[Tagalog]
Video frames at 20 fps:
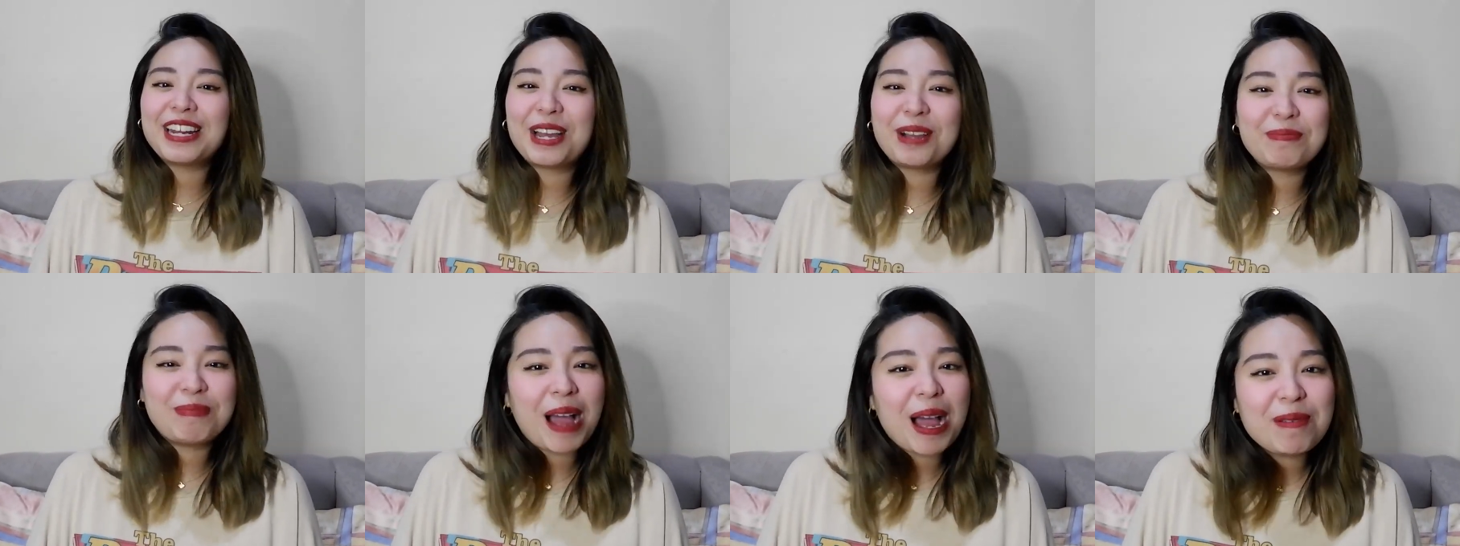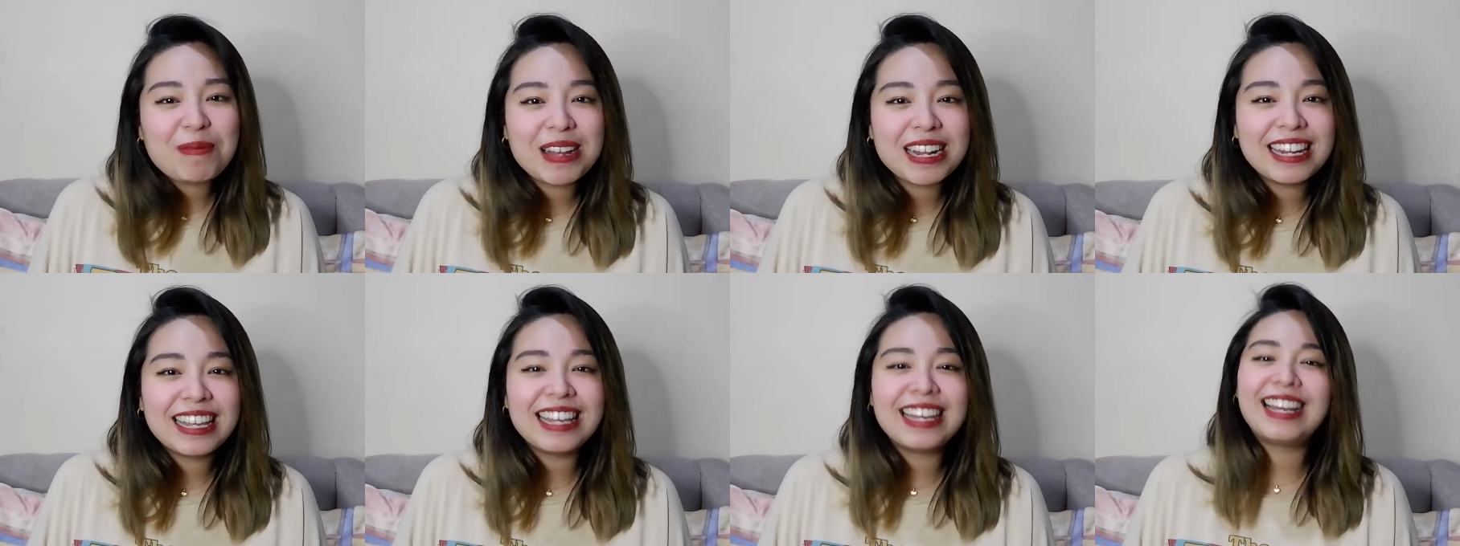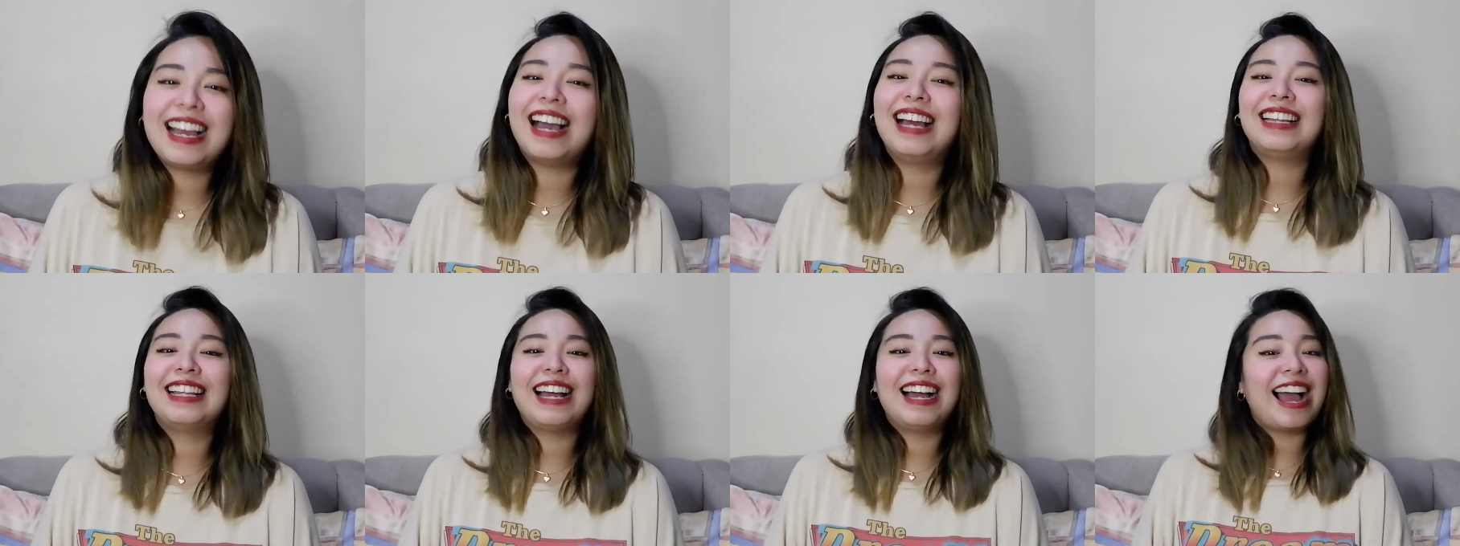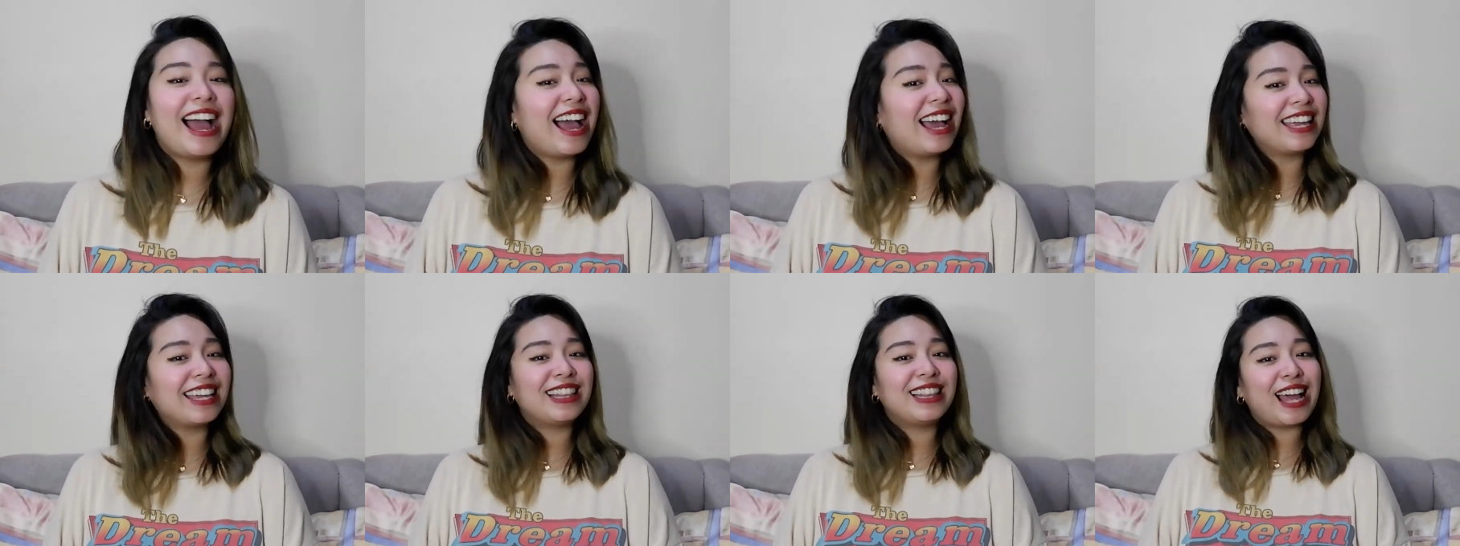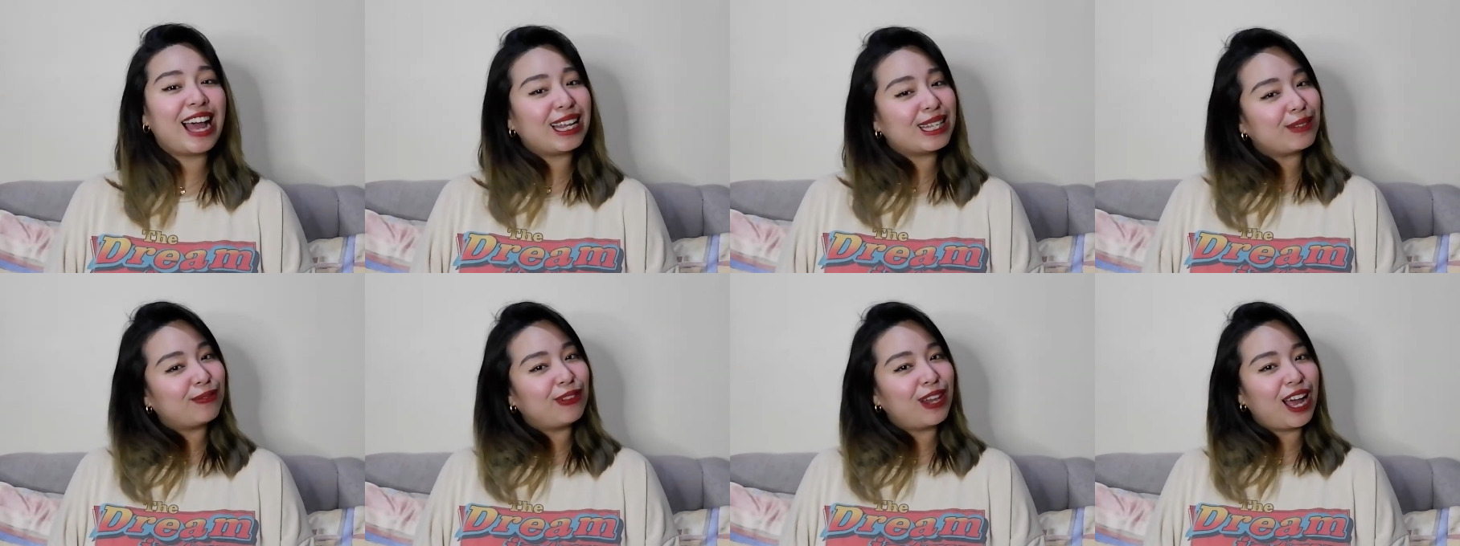nagbabalik at ang aking
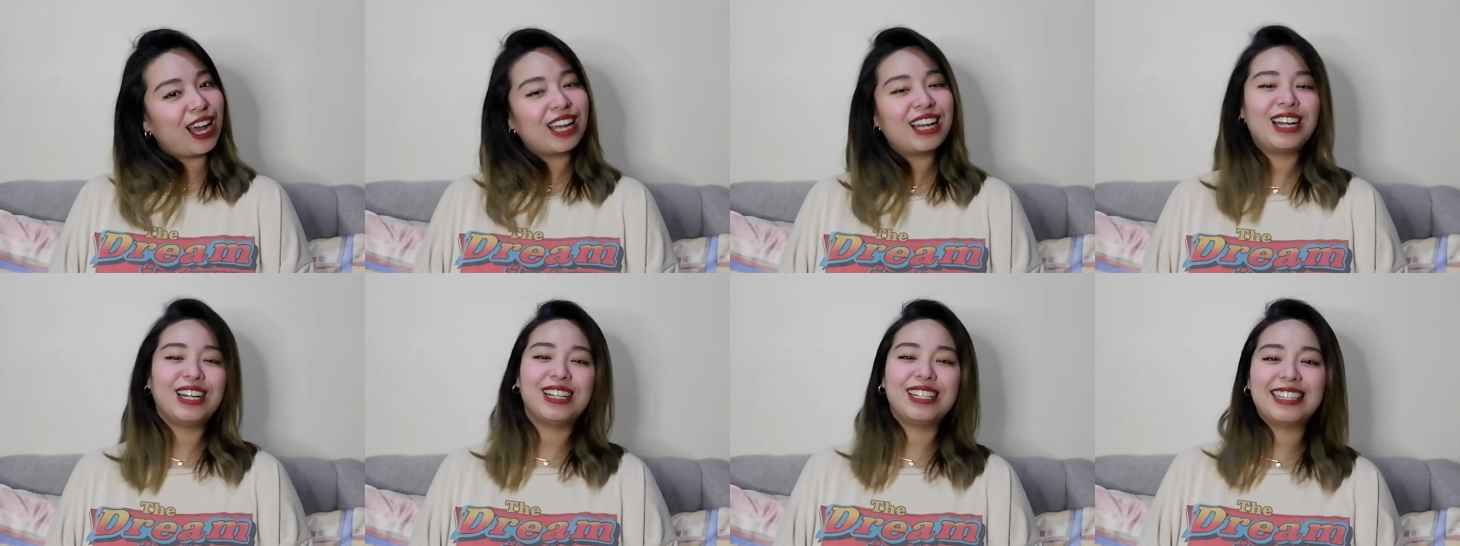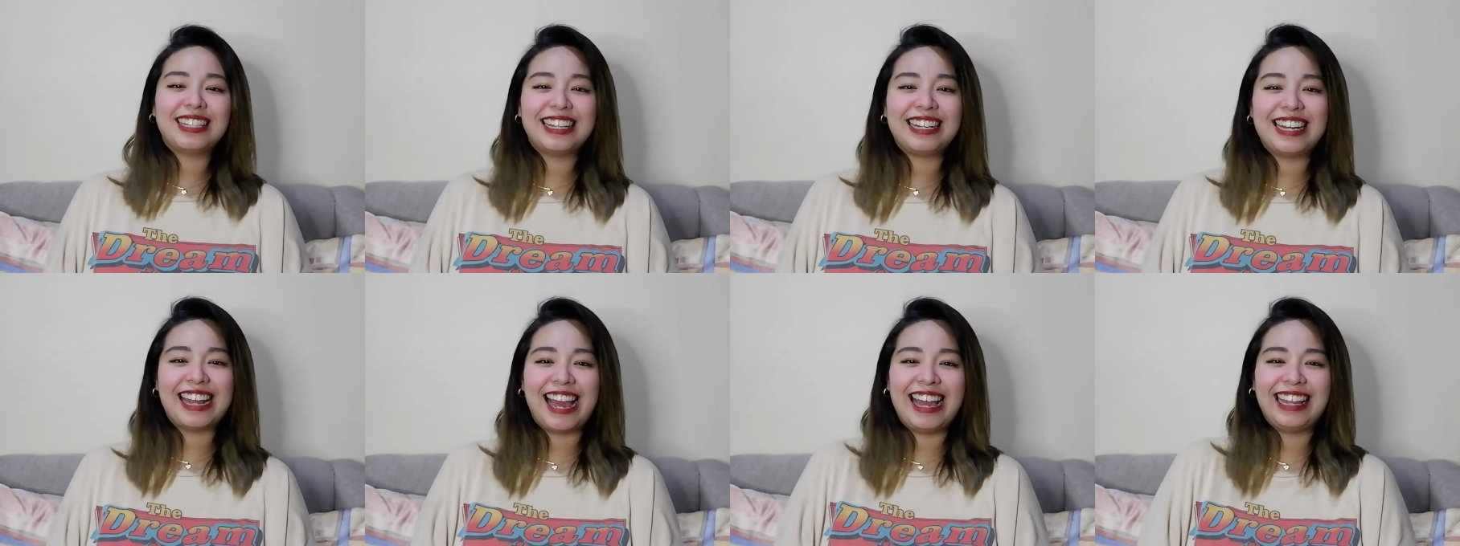last vlog, ganun din